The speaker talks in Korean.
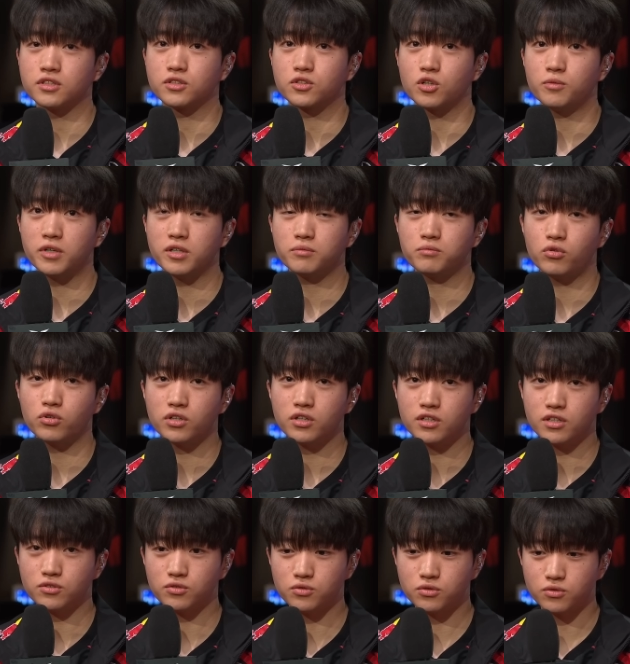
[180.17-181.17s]
이제 저만
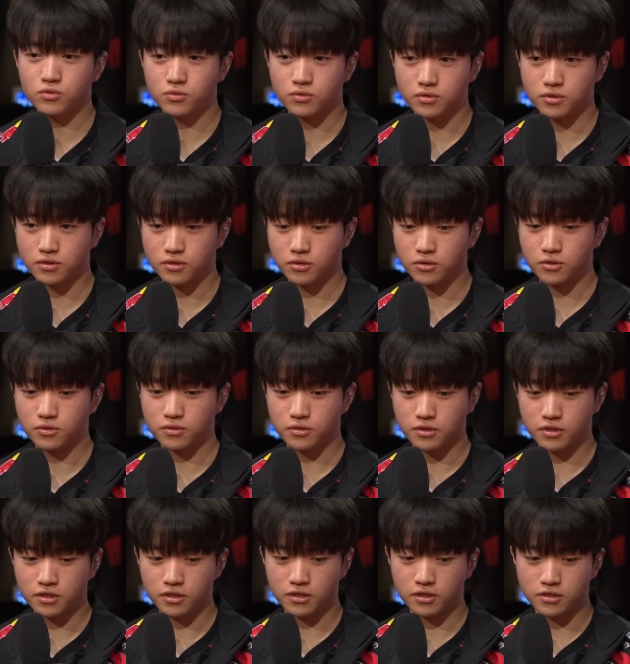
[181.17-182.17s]
포킹할 수 있는
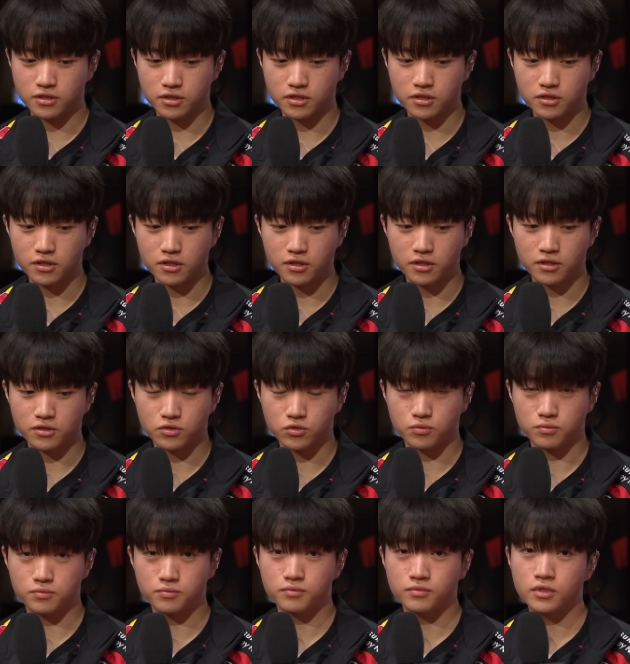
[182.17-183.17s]
그거였는데 이제 상대가
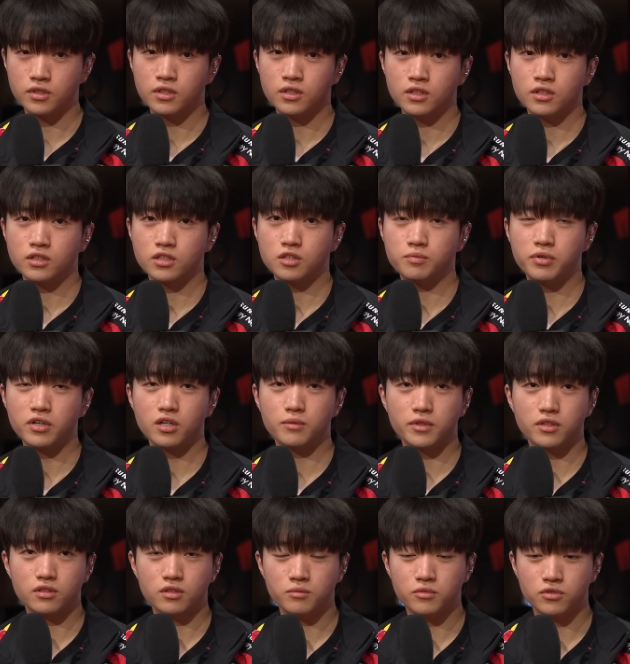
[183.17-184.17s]
좀 급하게
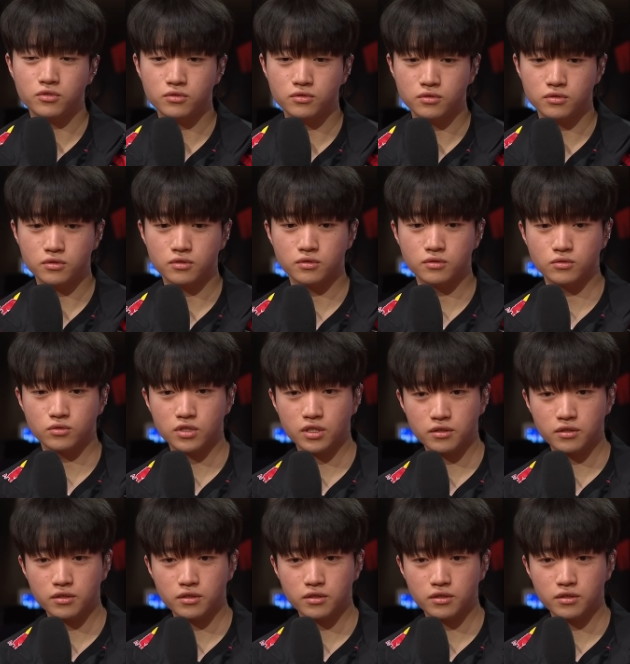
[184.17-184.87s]
만들면은